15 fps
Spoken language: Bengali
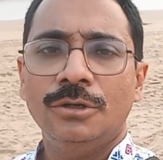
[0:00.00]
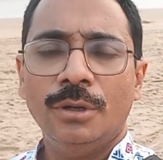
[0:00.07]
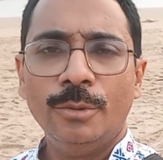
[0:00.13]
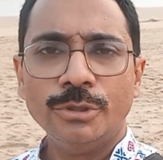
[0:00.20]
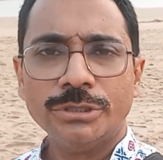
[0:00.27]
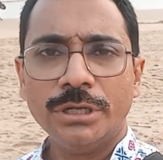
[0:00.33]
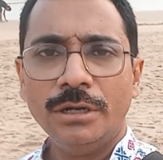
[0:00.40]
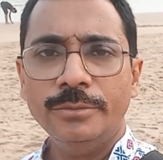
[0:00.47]

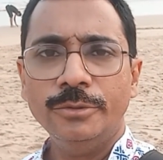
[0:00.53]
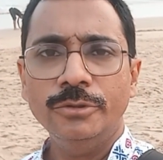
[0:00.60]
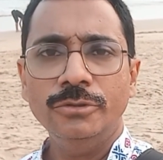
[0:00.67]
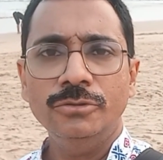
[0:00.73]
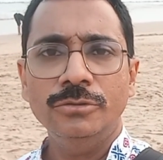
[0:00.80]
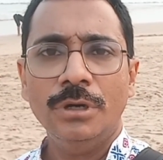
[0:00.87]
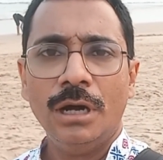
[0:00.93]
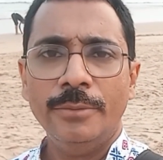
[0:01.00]
নমস্কার
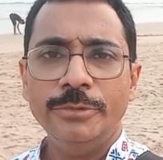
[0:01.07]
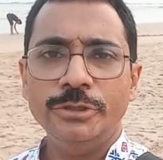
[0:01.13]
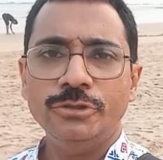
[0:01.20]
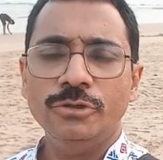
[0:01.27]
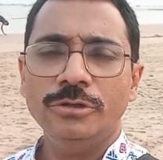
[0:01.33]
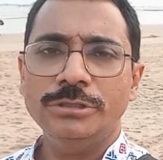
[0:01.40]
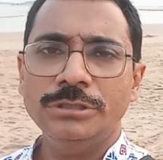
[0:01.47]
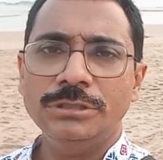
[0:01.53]
বন্ধু আমি
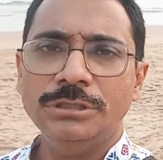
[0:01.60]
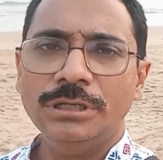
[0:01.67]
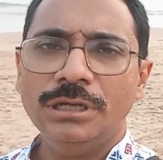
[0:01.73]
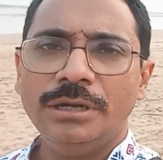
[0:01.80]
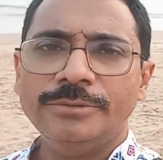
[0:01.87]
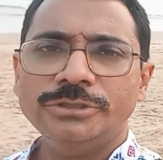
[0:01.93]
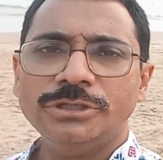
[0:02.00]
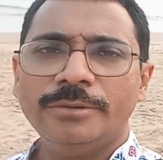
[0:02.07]
সুরজিৎ দে
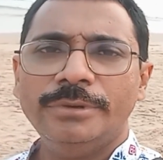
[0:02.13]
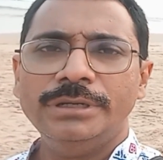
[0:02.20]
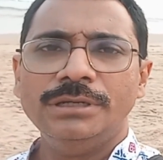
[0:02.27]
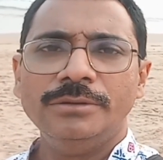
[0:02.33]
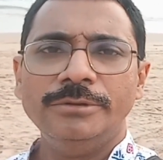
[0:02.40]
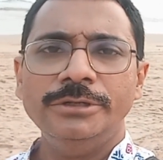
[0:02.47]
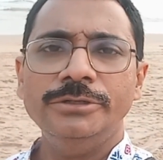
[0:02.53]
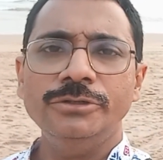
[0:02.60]
আমি সবাইকে
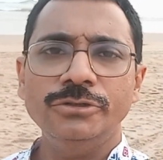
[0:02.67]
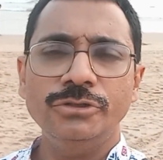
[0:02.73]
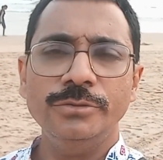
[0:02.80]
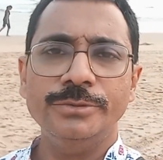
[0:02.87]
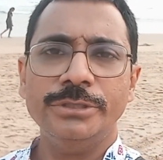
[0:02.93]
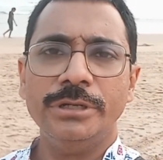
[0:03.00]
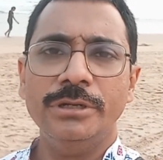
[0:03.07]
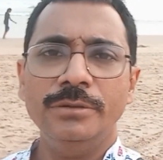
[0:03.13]
আমার ইউটিউব
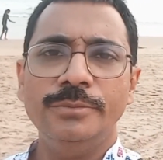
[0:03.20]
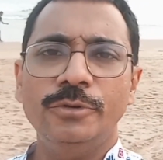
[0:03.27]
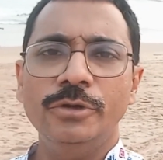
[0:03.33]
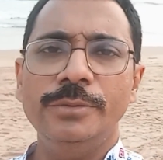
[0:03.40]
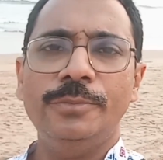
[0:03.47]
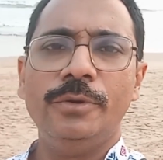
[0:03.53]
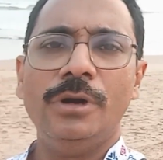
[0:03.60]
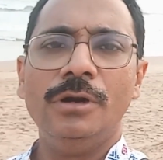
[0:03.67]
চ্যানেল বই
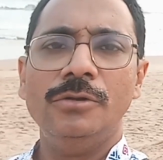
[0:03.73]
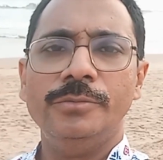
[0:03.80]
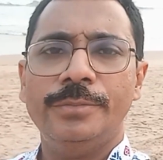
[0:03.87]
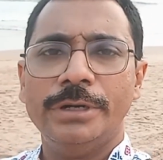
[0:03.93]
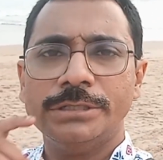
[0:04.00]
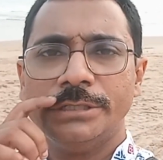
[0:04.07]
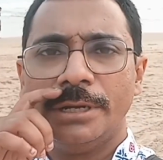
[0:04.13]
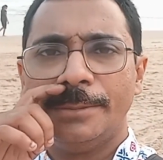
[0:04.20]
পড়ার
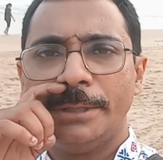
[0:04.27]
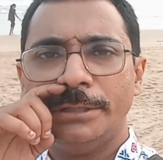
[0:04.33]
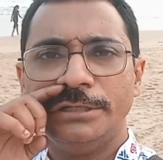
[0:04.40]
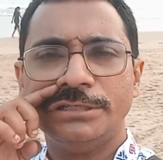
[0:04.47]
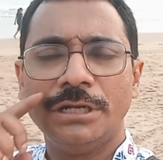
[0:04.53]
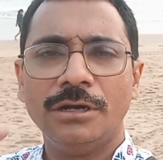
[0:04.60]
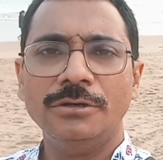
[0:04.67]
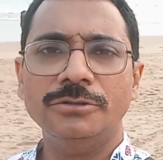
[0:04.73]
অভ্যাসে আপনাদের
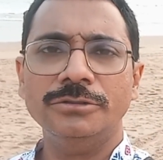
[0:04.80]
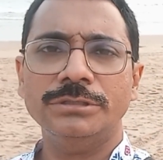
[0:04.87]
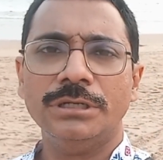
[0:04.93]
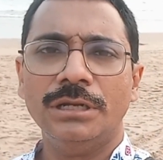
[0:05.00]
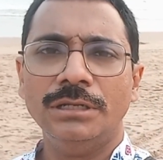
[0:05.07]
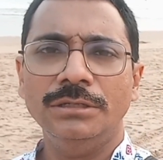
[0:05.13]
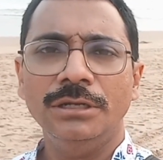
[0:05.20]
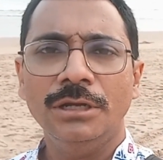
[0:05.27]
স্বাগত
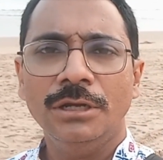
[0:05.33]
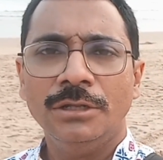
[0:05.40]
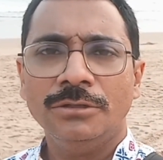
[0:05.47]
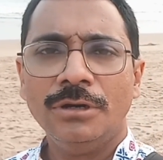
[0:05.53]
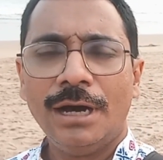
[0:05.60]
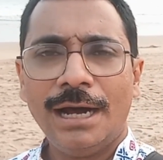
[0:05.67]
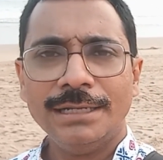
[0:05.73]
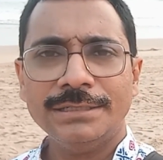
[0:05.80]
জানাই তো
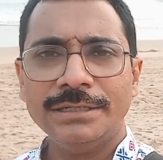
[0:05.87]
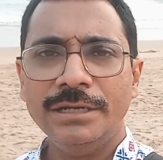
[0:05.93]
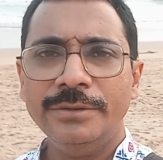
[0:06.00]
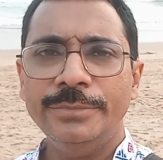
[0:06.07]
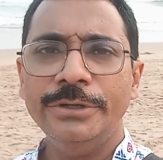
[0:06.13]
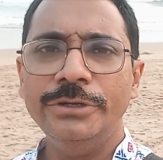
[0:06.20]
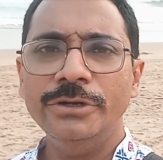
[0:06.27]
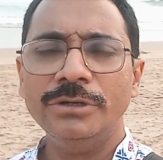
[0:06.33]
আজকের
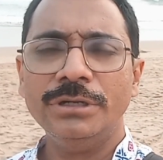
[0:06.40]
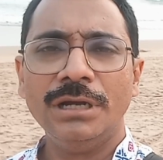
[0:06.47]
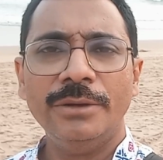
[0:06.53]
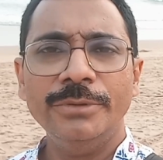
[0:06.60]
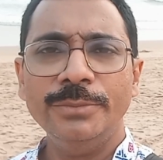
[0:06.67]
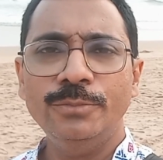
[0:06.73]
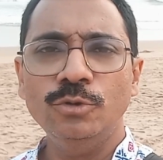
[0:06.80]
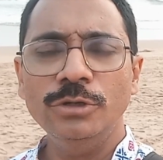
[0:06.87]
ভিডিওটা
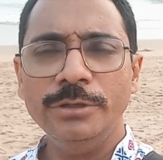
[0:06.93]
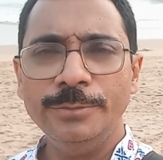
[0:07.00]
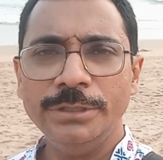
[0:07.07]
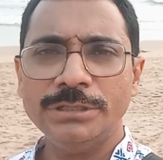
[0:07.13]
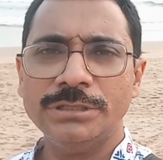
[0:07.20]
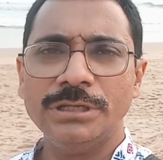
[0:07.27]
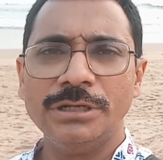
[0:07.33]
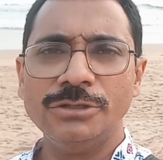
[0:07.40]
আমি পুরী
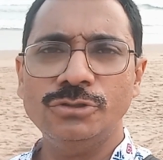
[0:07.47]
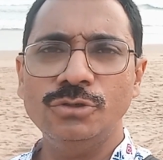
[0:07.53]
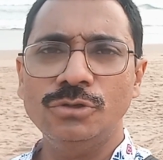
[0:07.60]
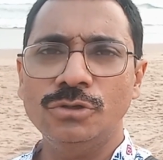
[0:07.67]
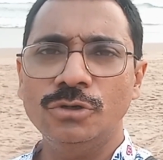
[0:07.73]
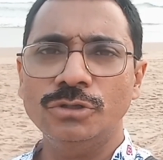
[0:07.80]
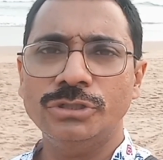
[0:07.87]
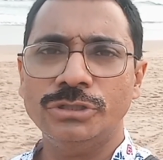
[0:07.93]
বিচ থেকে শ্যুট
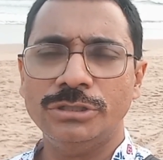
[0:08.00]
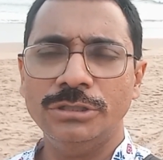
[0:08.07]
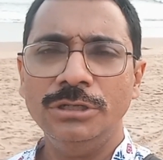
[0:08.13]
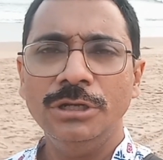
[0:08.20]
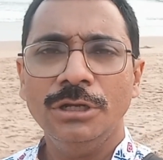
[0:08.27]
করছি